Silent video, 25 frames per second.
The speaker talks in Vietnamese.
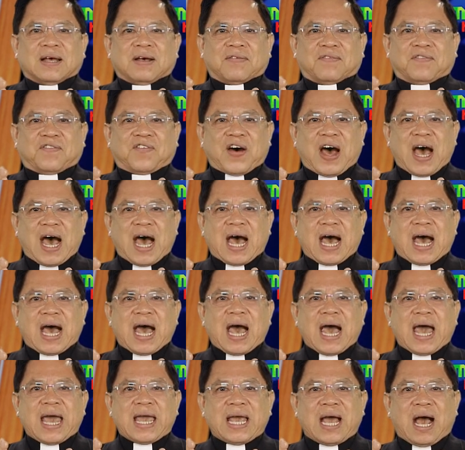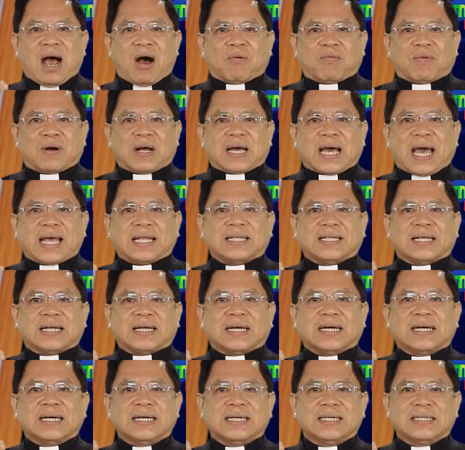Và hãy học cách
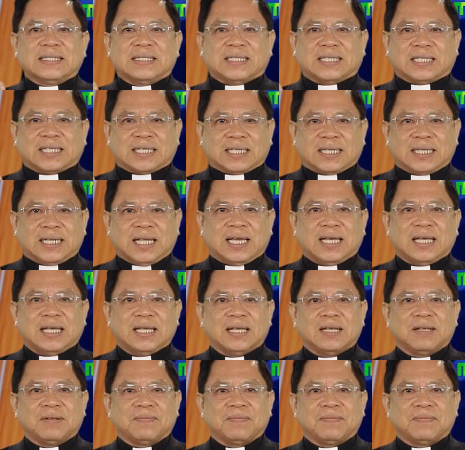cư xử đi